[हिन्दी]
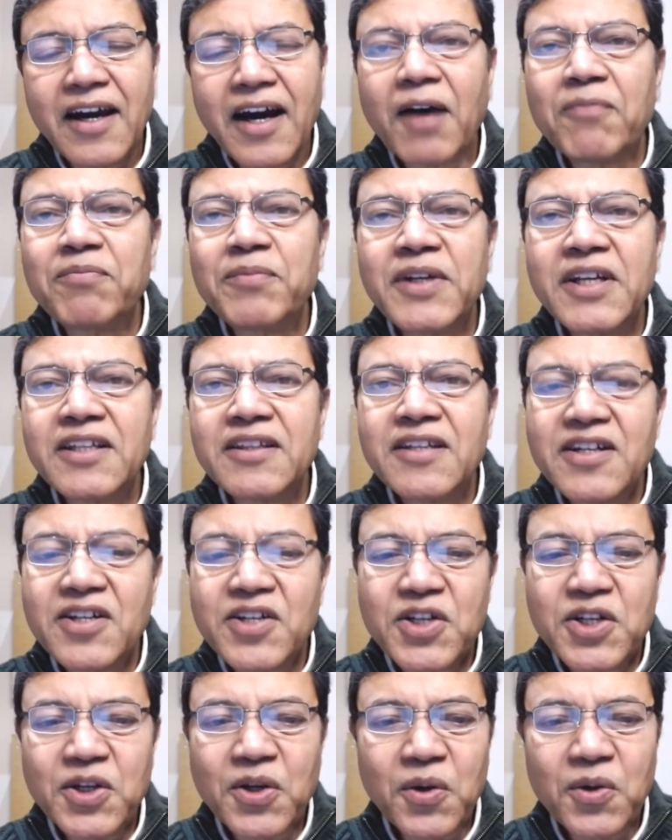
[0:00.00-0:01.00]
अपने
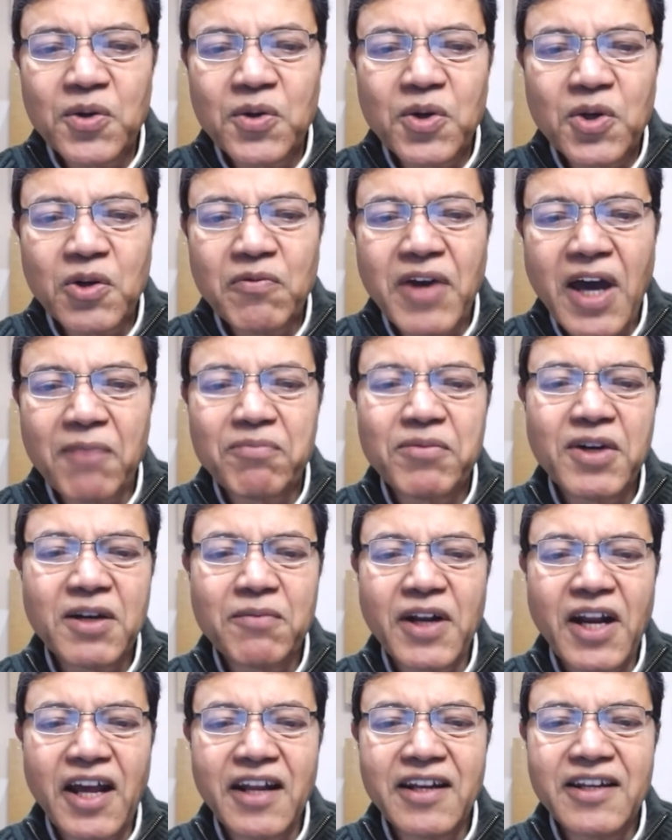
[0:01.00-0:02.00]
दृष्टिकोण को व्यापक
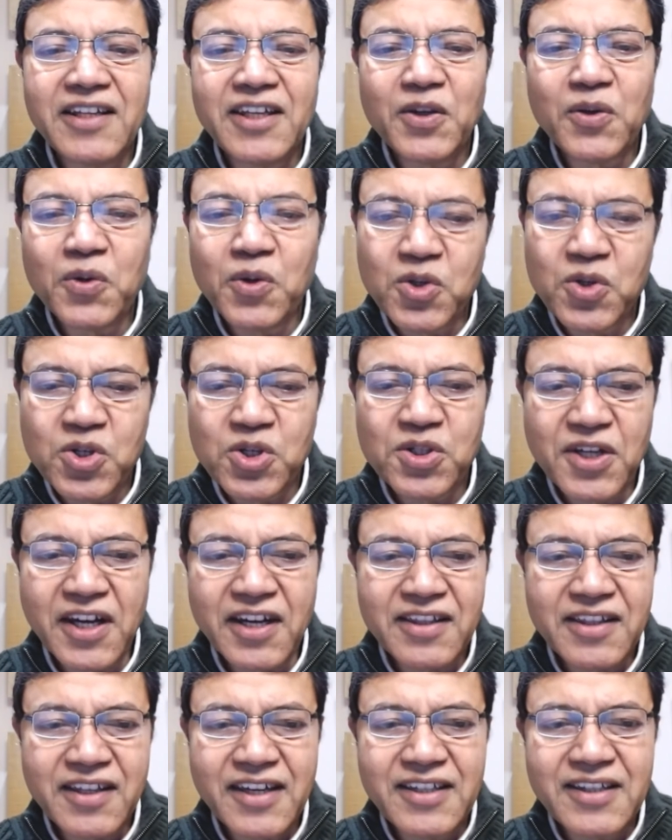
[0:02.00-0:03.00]
बनाने की कोशिश
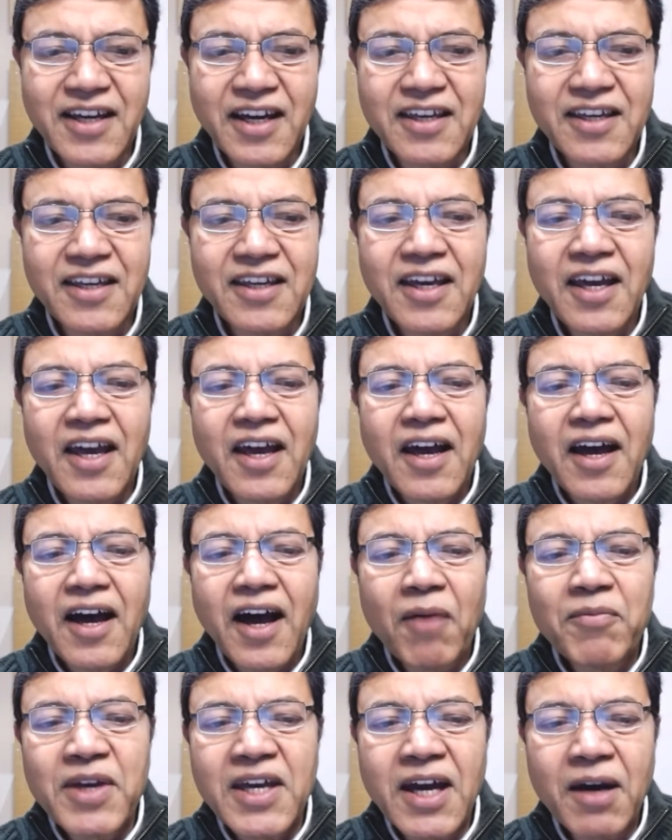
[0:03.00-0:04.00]
करते हैं ताकि
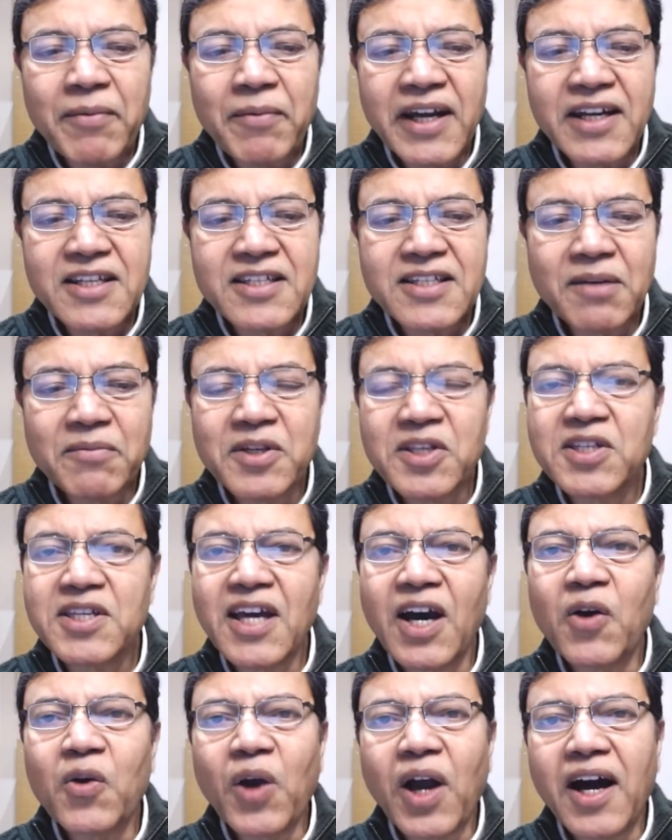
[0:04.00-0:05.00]
हमें हमारी
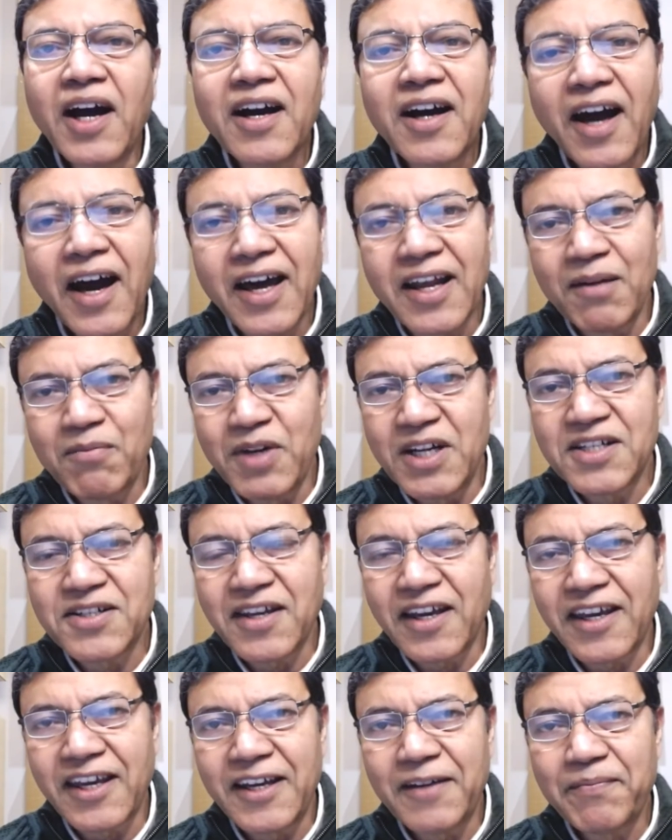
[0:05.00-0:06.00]
समस्याओं का हल मिल
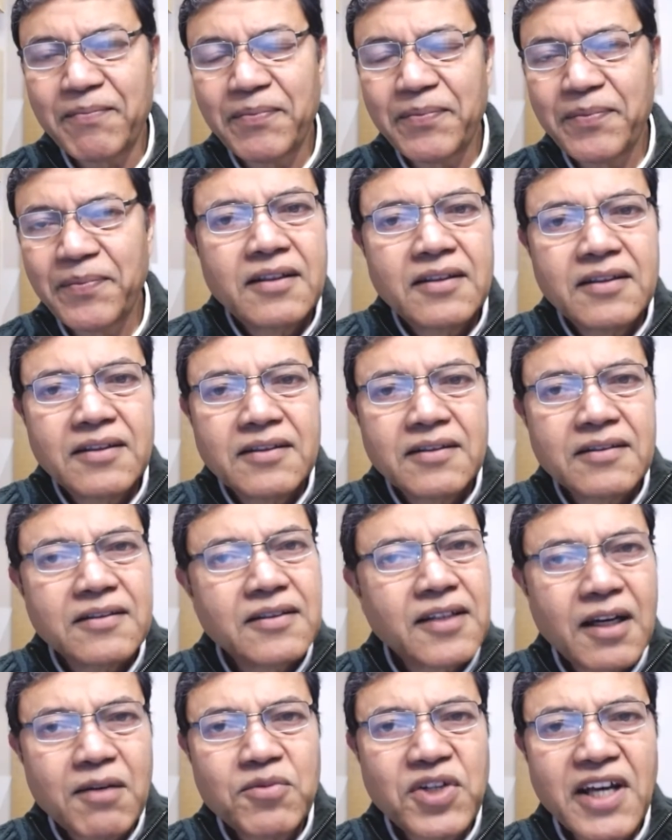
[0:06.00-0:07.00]
सके
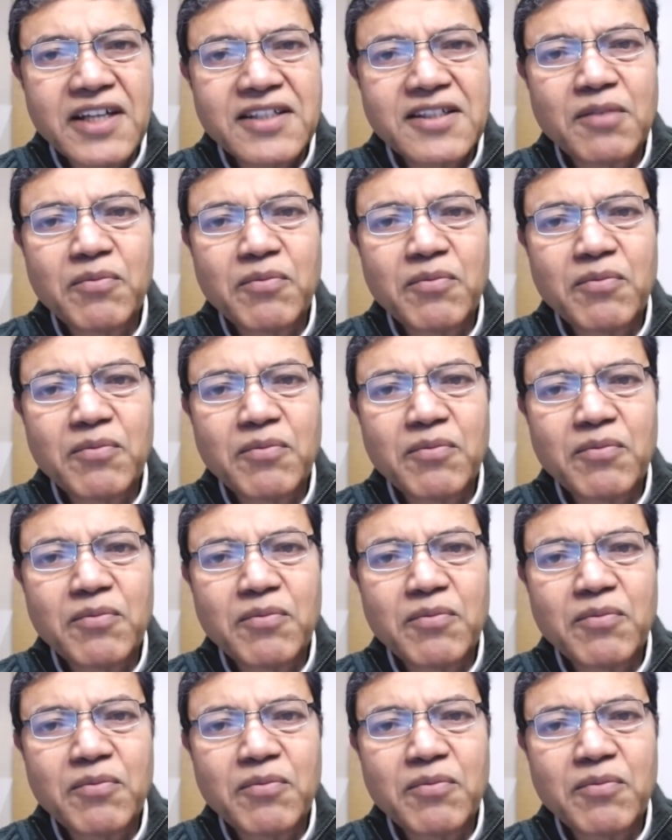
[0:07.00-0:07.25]
धर्मशास्त्र